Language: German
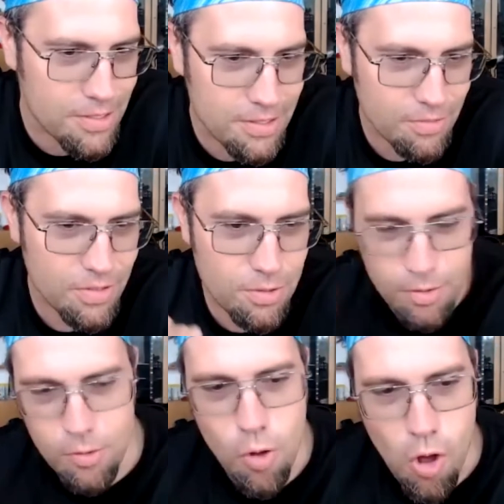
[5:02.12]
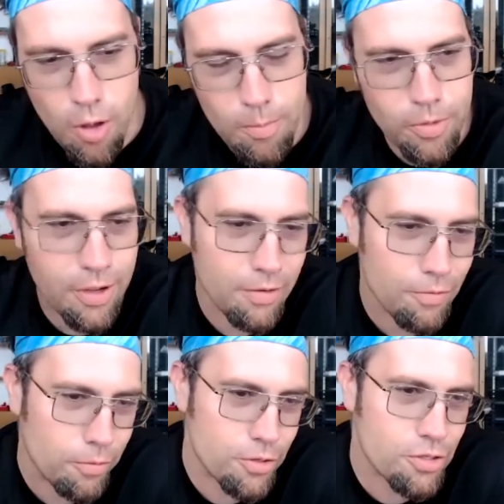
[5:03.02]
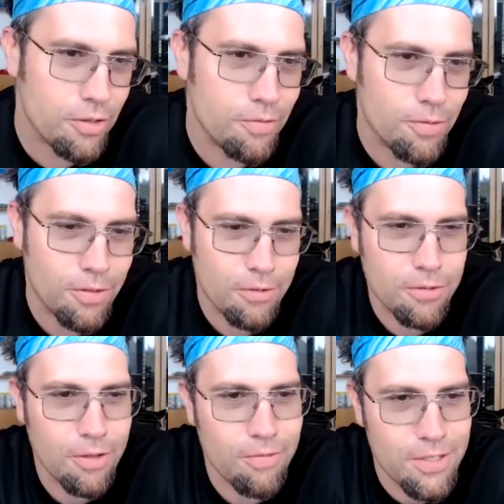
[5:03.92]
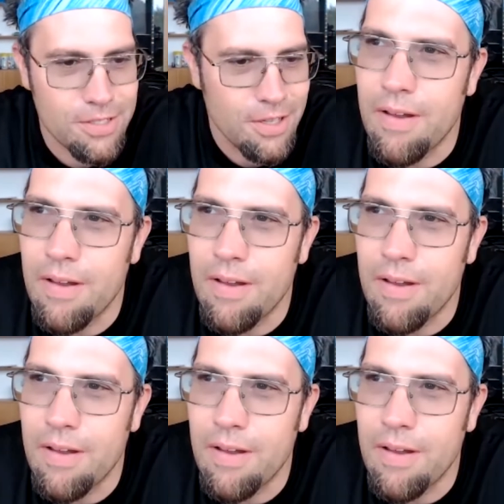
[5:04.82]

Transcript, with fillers: Das ist wie so eine Norm oder eine Vorschrift oder so etwas.